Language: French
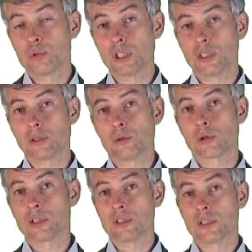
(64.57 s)
budgétaire de
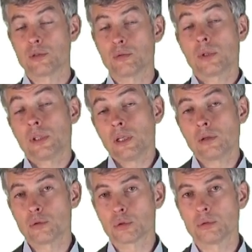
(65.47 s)
l'organisation qui est
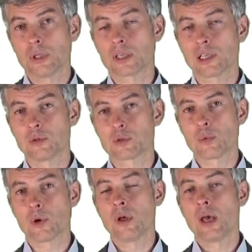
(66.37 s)
aujourd'hui un
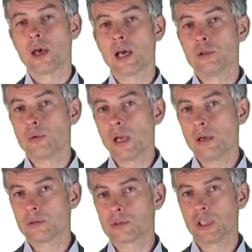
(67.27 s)
cadencement
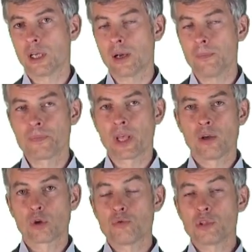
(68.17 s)
annuel en général.
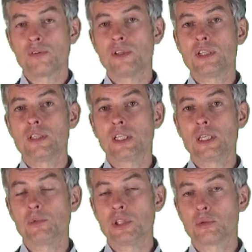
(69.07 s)
Quand vous avez des
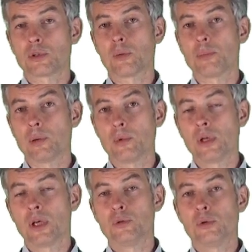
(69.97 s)
équipes qui sont capables
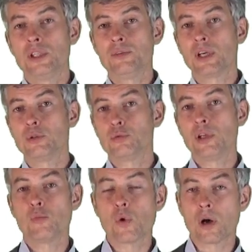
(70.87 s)
de livrer tous
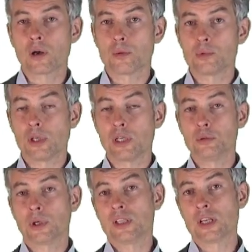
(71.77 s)
les mois, comme c'est la
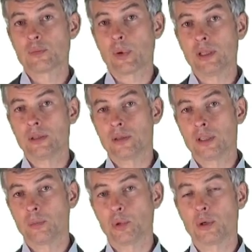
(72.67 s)
durée d'un sprint
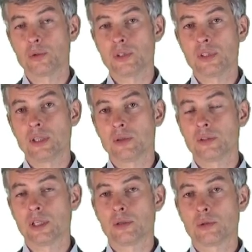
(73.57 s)
qui est préconisé euh,
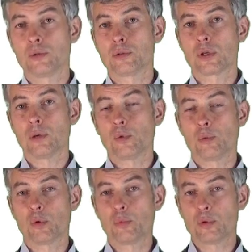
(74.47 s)
tel que le Scrum le
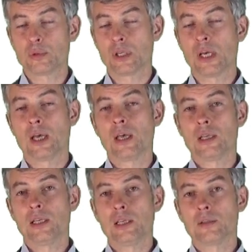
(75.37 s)
propose,
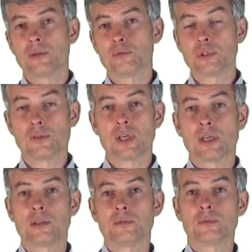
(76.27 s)
et euh, vous avez
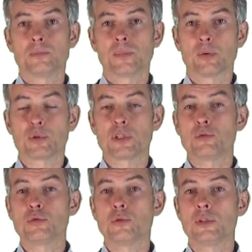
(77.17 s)
un,
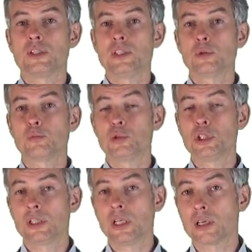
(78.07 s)
processus de décision
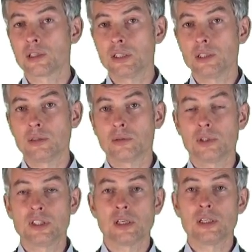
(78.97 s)
budgétaire qui euh,
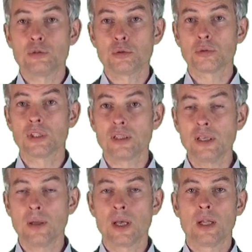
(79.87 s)
est allé sur une
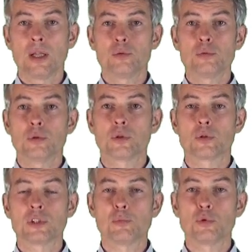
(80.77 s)
année, ou
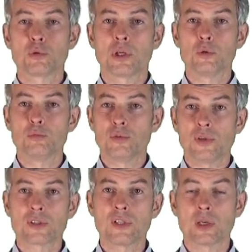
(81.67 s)
quand il y a besoin de
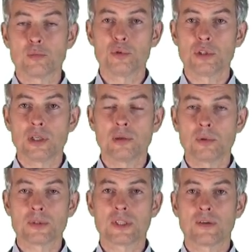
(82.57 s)
bouleverser un budget,
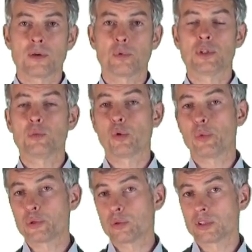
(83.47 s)
ça va prendre des
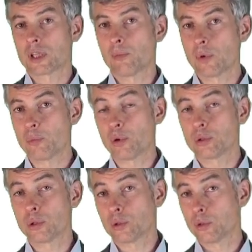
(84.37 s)
proportions extrêmement
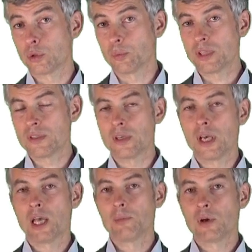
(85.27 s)
importantes dans l'entreprise,
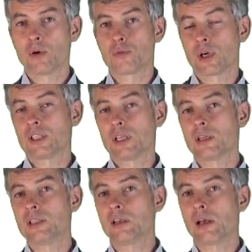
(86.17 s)
mais on voit qu'il y a
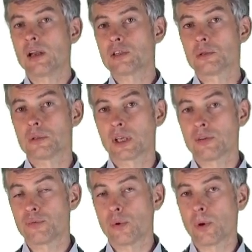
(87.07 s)
un décalage très
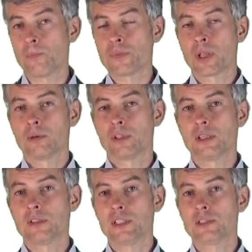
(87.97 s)
fort qui
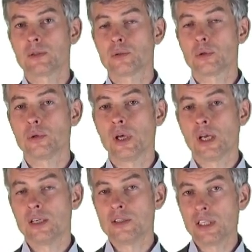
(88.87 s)
existe entre
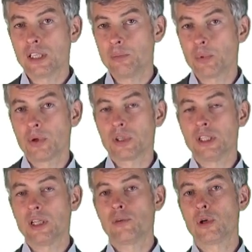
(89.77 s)
les équipes qui
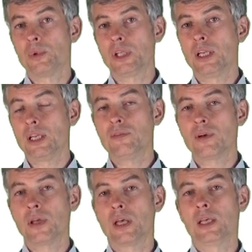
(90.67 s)
développent et qui
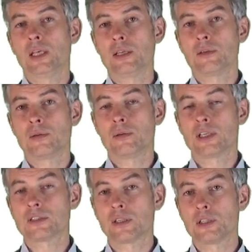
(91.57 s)
livrent et la
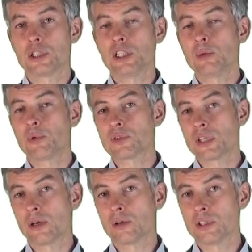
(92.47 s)
stratégie qui prend
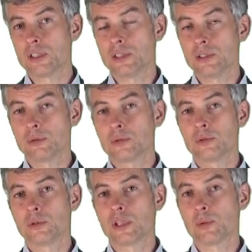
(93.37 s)
ses grandes décisions,
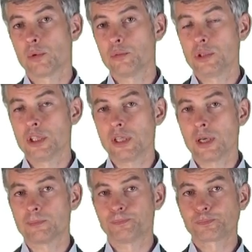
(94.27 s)
notamment budgétaires.